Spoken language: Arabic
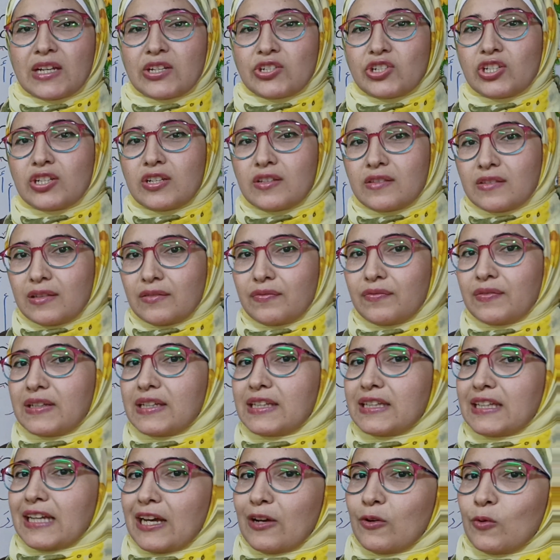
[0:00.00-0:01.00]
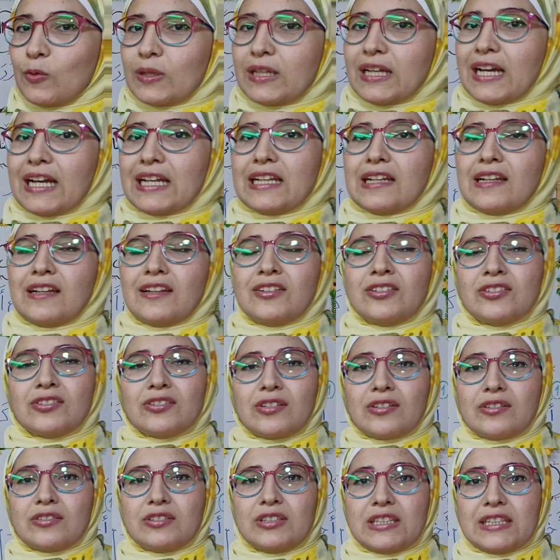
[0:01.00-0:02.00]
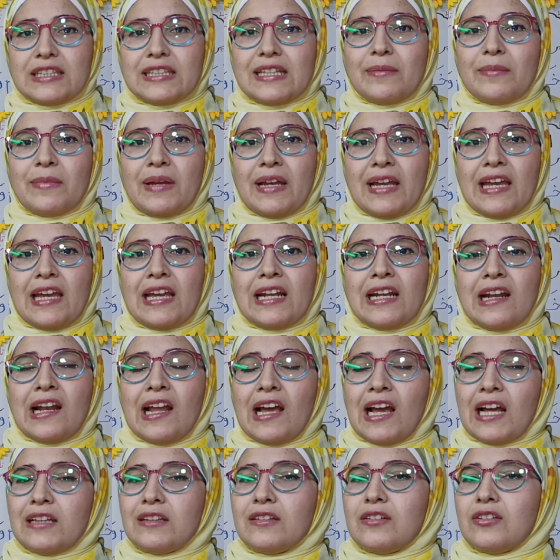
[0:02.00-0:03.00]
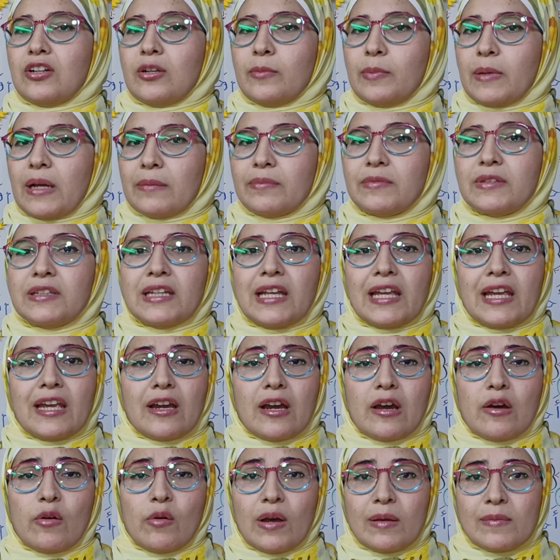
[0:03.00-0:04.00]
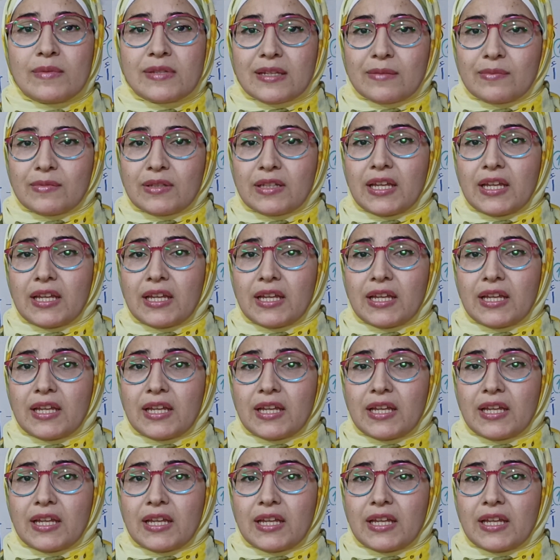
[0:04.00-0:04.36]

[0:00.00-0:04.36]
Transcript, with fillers: عشان الطفل يتعود عليه لان التقطيع ده معانا لحد رابعه ابتدائي او خمسه